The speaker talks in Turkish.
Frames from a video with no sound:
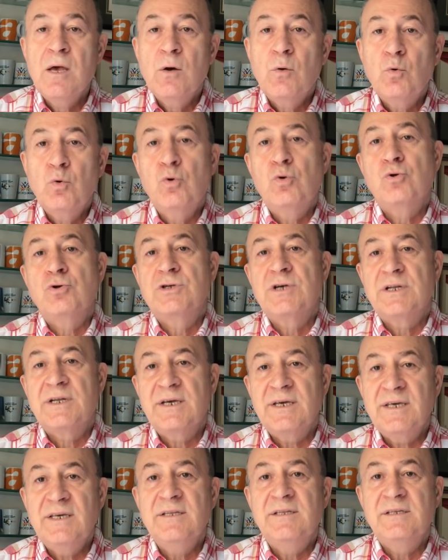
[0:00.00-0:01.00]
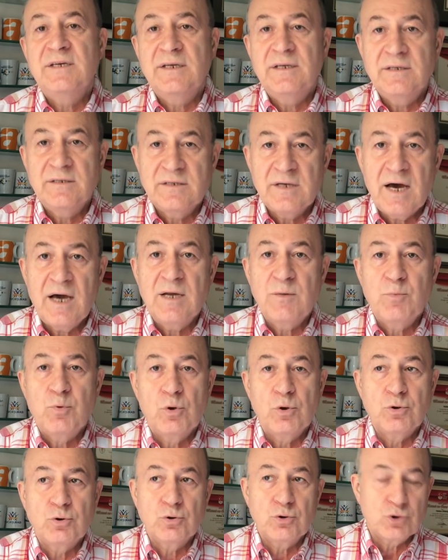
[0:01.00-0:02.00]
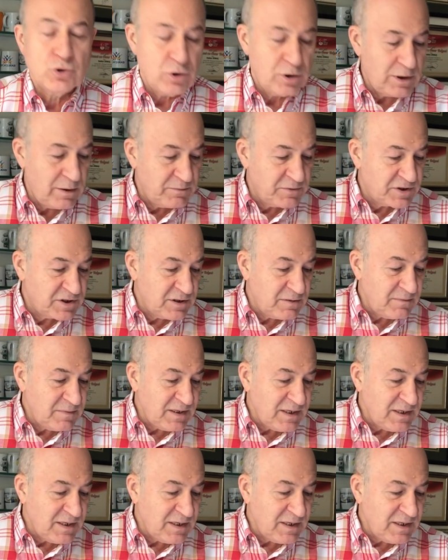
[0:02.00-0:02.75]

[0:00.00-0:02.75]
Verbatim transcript: Uğurcan'a Inter'in talip olduğunu söylemiştim.